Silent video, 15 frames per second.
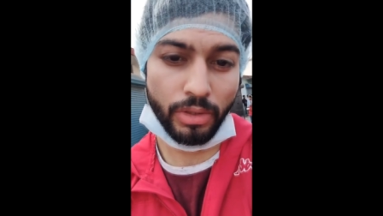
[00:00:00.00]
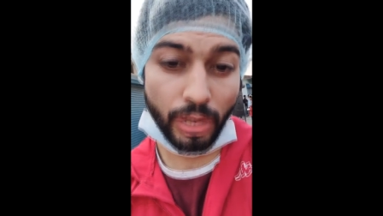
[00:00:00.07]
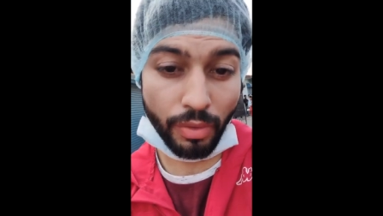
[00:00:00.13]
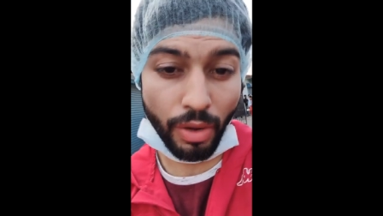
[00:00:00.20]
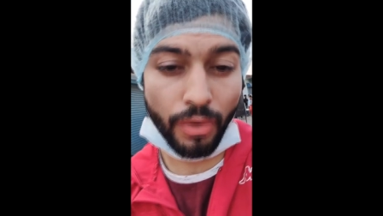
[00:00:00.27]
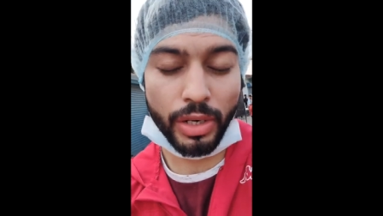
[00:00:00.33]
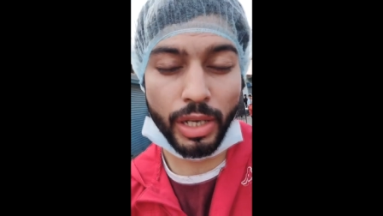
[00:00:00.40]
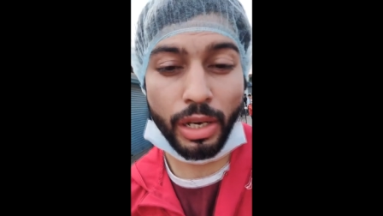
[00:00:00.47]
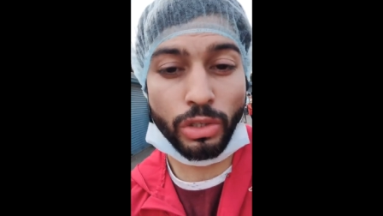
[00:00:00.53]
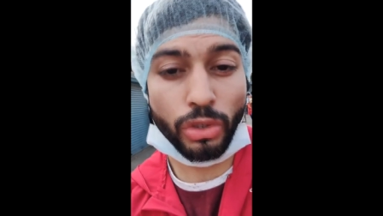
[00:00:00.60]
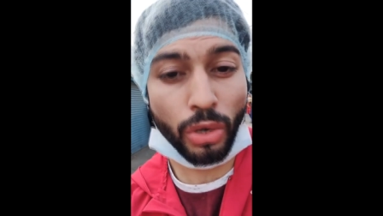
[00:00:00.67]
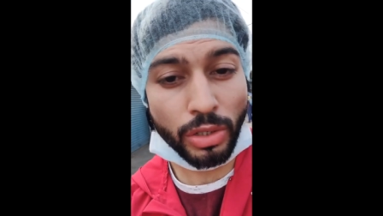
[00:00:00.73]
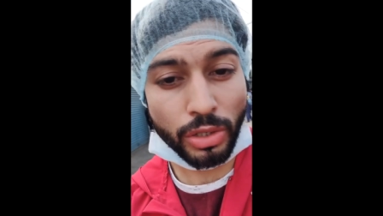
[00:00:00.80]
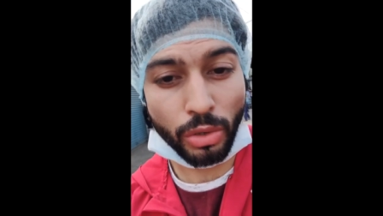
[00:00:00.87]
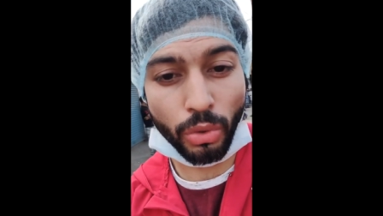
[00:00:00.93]
सर्वाइवल के लिए
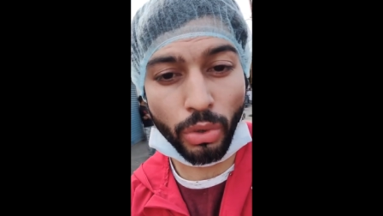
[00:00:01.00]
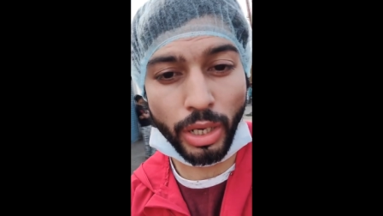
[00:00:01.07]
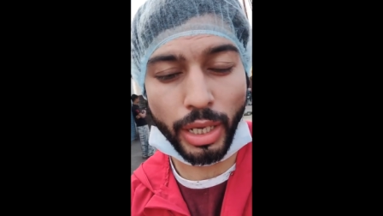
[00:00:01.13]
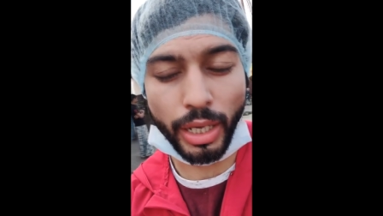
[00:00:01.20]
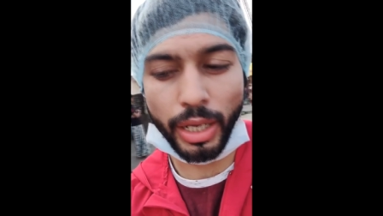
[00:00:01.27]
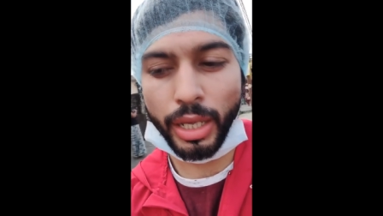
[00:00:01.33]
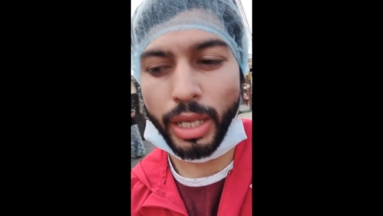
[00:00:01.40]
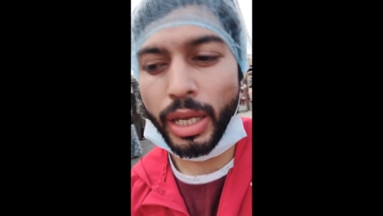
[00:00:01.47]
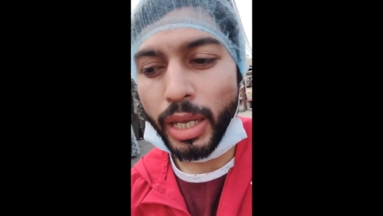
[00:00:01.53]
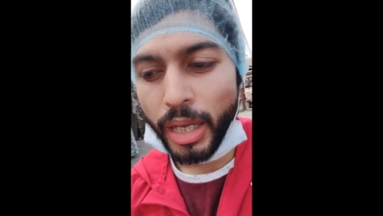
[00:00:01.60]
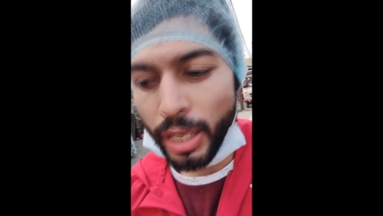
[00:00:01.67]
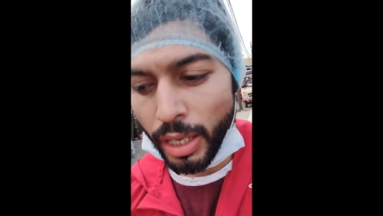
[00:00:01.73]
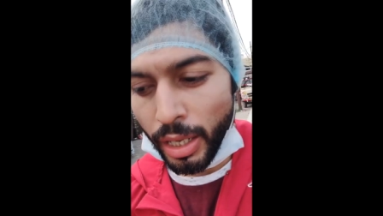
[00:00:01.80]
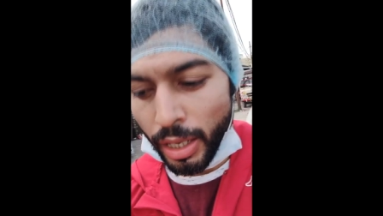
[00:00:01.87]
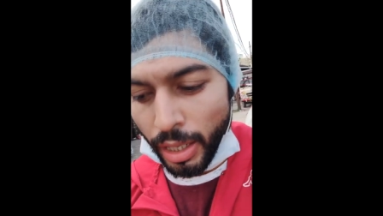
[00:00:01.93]
जो कि ज़रूरी
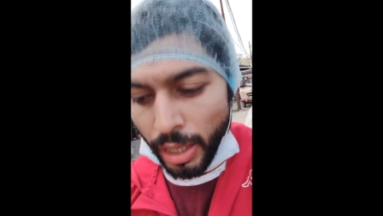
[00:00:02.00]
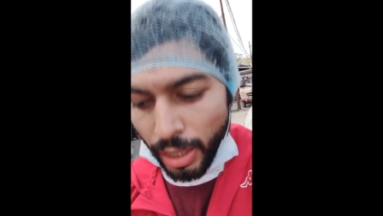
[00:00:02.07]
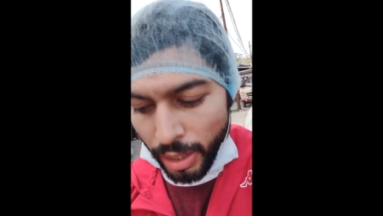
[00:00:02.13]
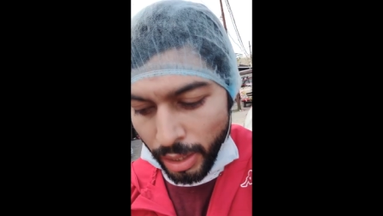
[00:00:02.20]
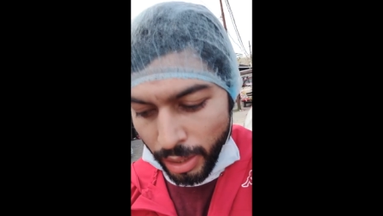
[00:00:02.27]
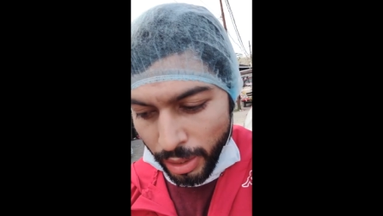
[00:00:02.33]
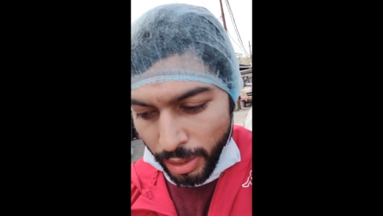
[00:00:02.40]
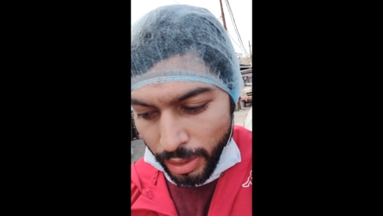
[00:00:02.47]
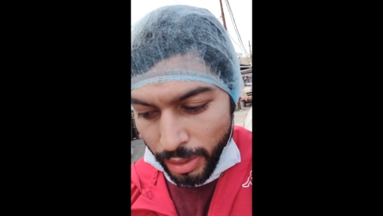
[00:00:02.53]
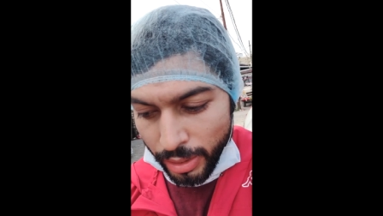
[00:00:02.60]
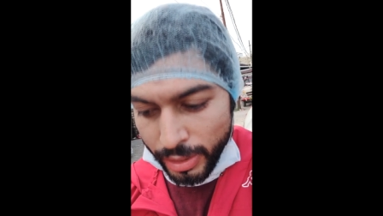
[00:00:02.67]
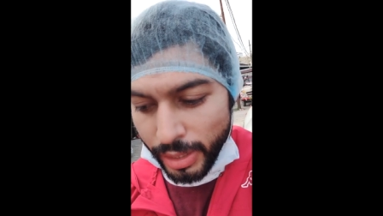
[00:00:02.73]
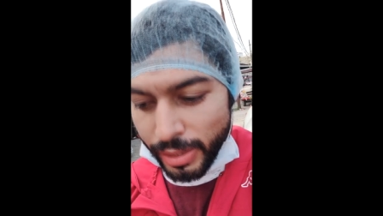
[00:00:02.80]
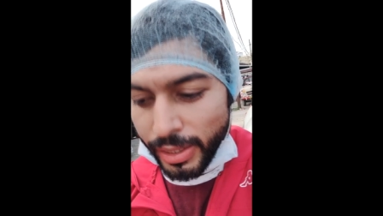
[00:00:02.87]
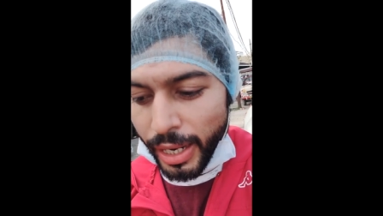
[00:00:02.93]

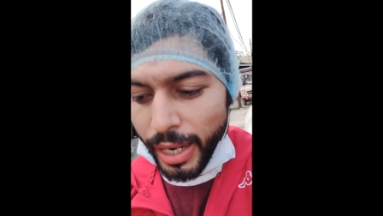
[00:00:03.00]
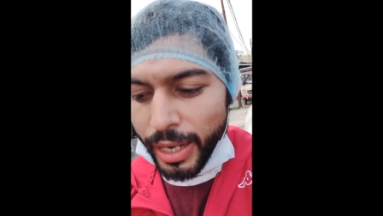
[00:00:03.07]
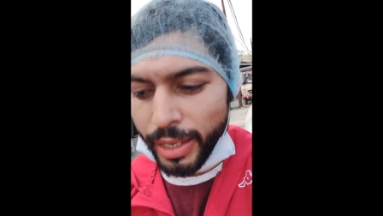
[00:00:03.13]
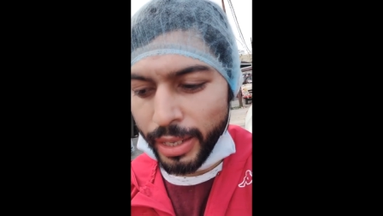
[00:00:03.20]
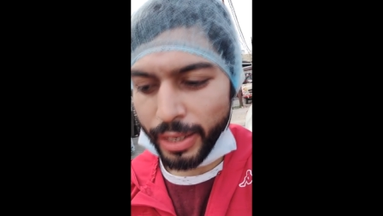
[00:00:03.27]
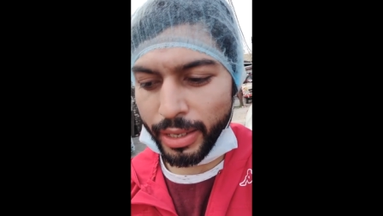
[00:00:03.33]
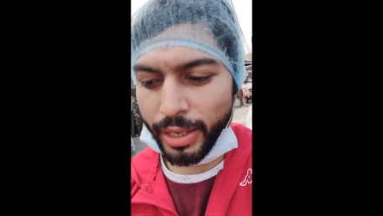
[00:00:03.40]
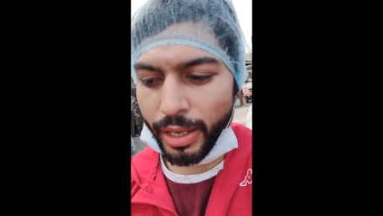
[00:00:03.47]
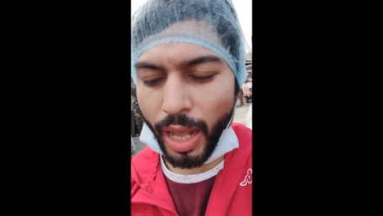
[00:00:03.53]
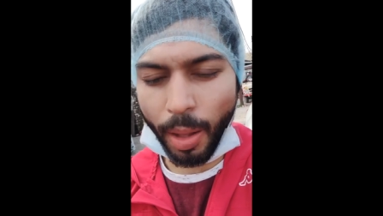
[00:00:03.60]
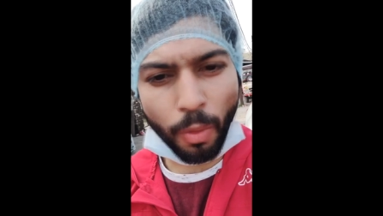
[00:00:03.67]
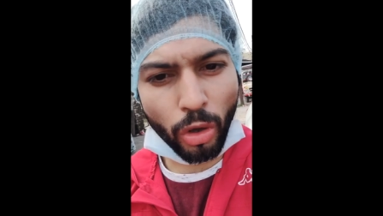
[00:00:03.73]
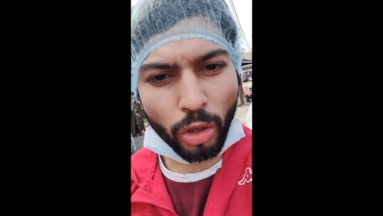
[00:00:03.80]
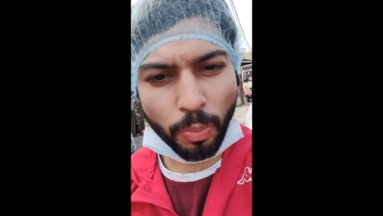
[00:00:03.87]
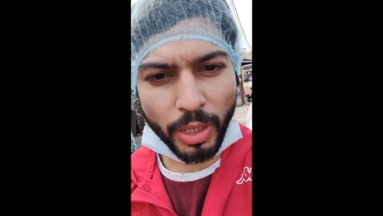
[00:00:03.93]
है शी सेड कि
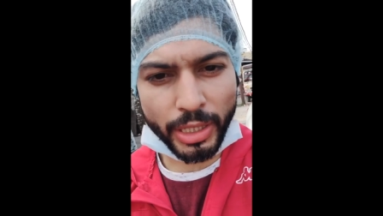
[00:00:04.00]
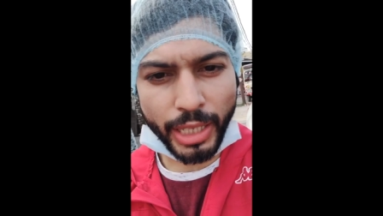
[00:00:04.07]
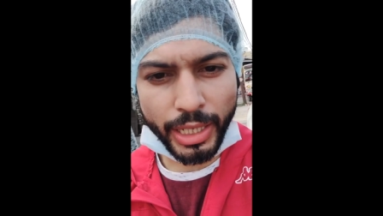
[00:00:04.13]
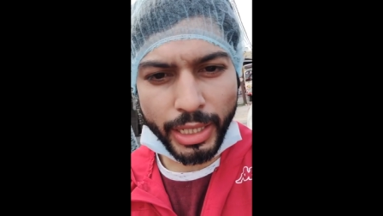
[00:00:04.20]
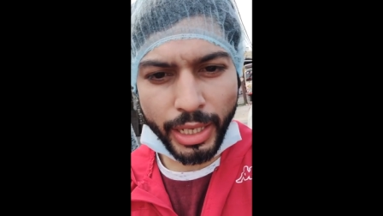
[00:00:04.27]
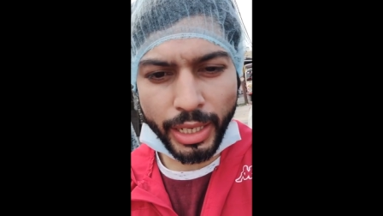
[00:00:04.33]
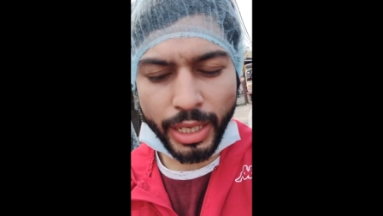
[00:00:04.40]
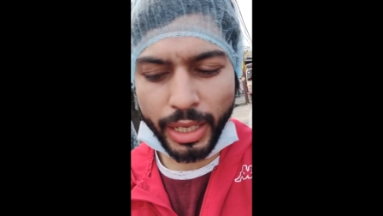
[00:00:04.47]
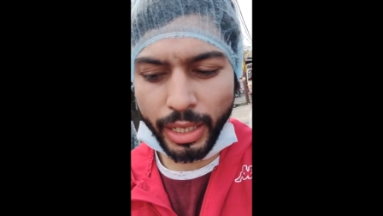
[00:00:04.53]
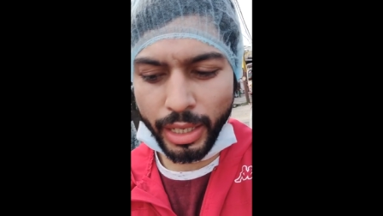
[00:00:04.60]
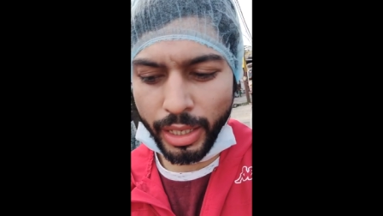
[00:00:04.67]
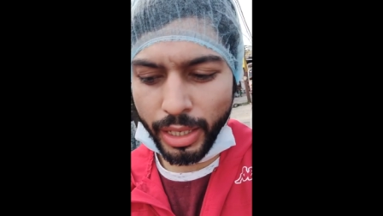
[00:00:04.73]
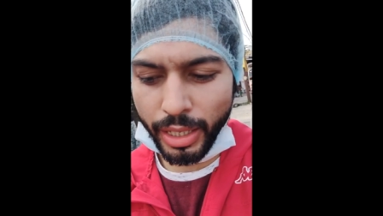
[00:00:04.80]
आपको तो पता ही है कि